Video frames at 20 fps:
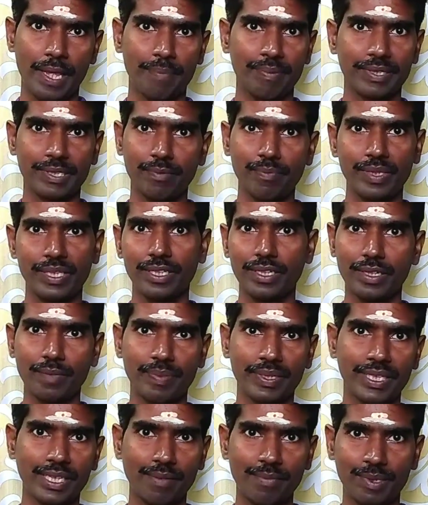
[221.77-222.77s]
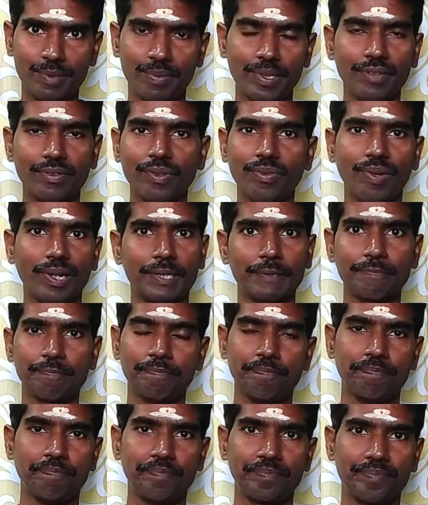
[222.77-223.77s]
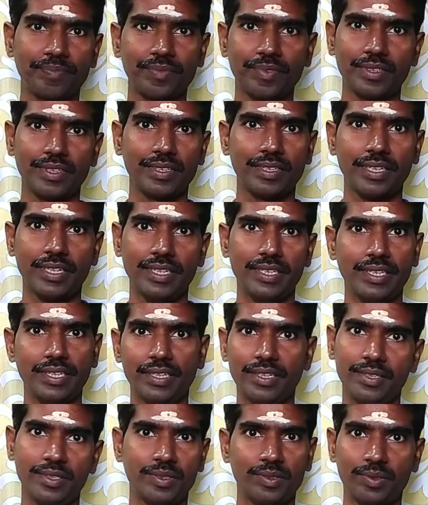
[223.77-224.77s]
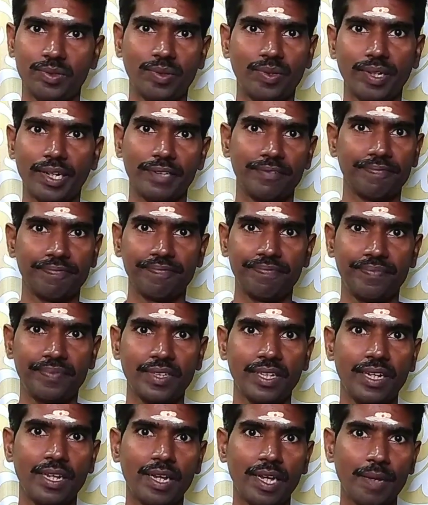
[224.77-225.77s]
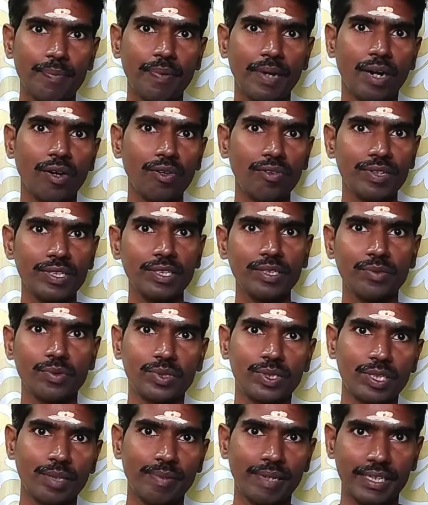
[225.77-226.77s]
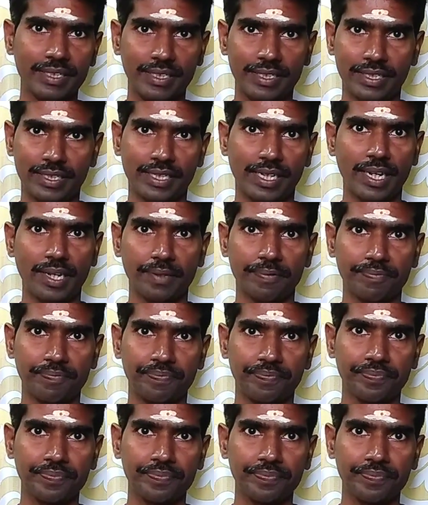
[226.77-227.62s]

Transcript: இப்போ சிம்மத்துக்கு பத்தாம் விதியாக வருவார் அது சுக்கரன் இப்போ அவர் வந்து உச்சமாக இருக்கிறார்